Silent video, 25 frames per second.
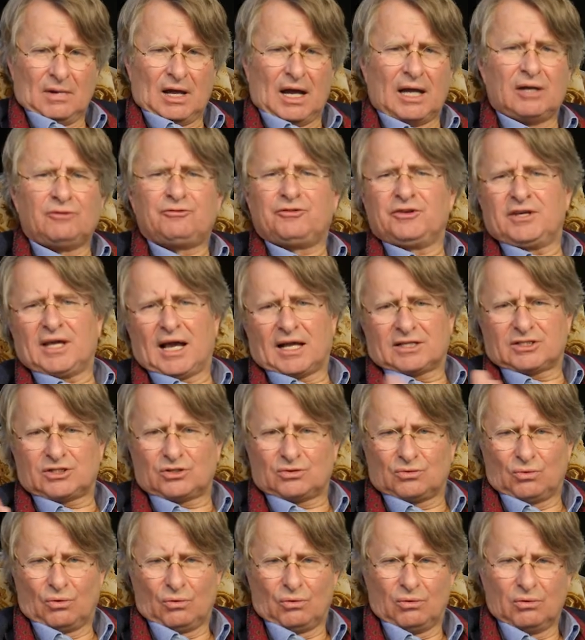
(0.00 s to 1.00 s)
ein
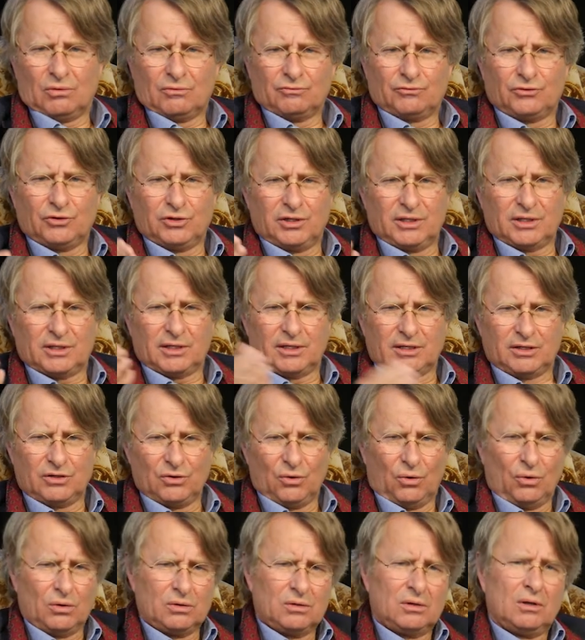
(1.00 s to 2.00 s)
Fiasko für die
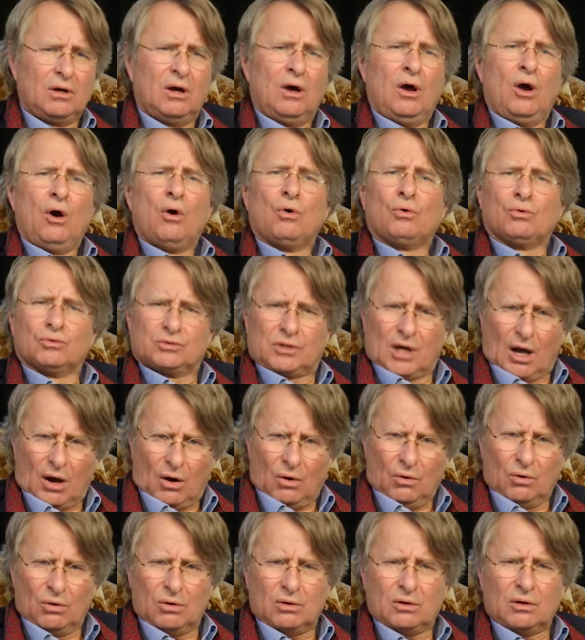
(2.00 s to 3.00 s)
Region und
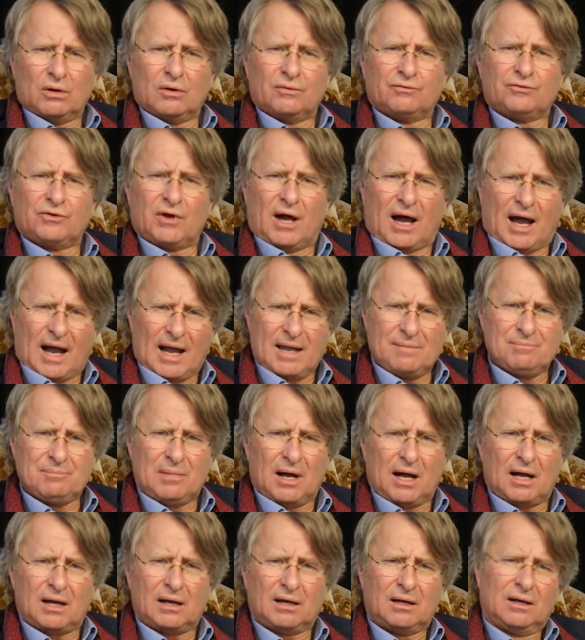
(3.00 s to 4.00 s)
auch für
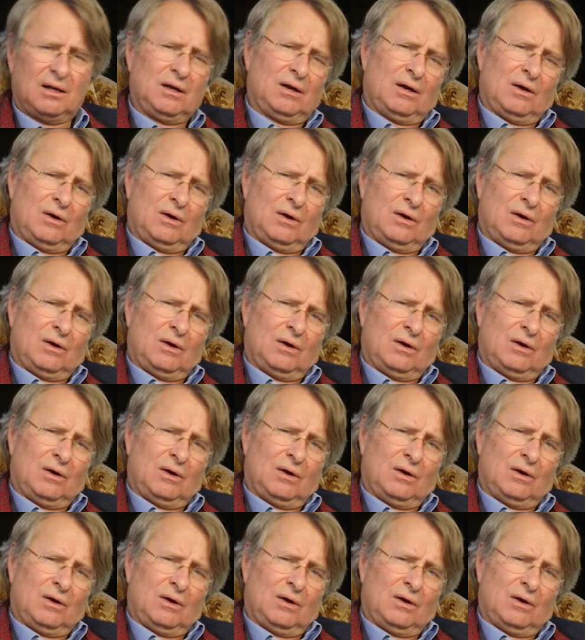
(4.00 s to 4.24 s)
Heimbach.